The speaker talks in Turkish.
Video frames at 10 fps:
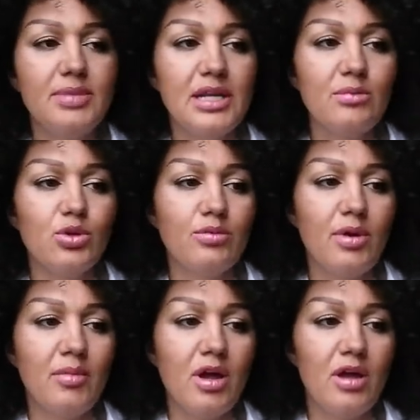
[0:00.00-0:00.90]

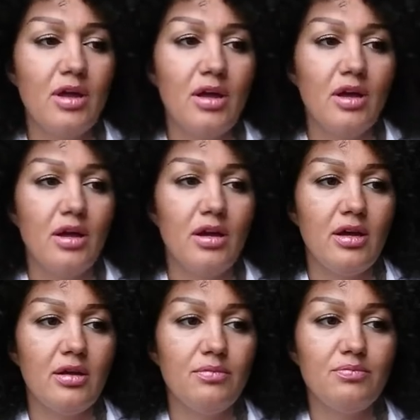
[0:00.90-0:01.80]
bilemiyorum ama
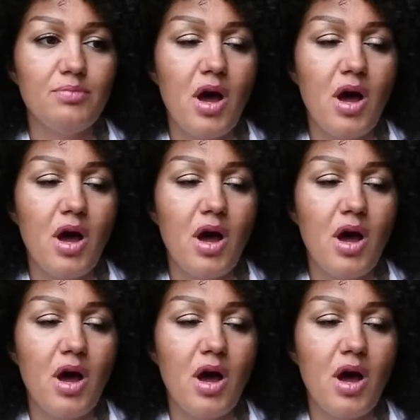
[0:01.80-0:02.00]
e,